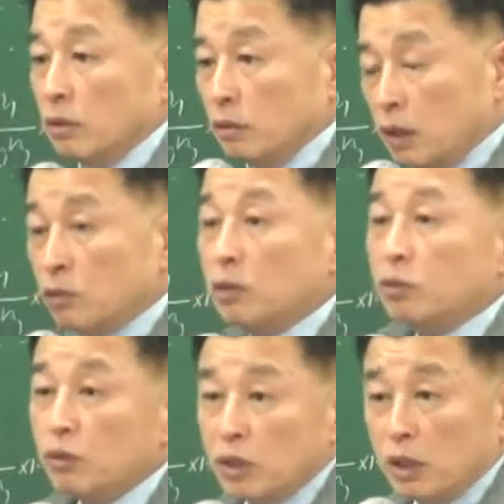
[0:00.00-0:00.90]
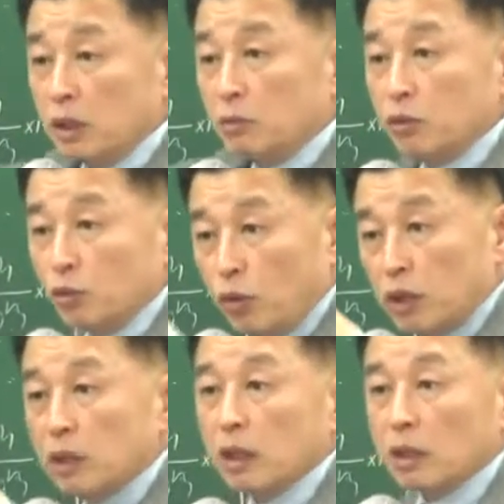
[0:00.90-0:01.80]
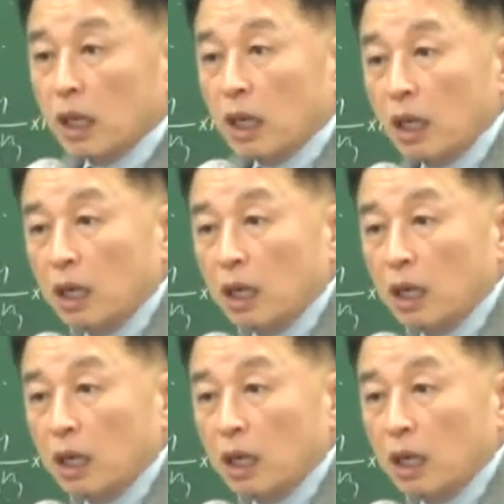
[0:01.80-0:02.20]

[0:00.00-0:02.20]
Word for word: 그럼 얘도 10%죠. 20% 똑같잖아요, 다.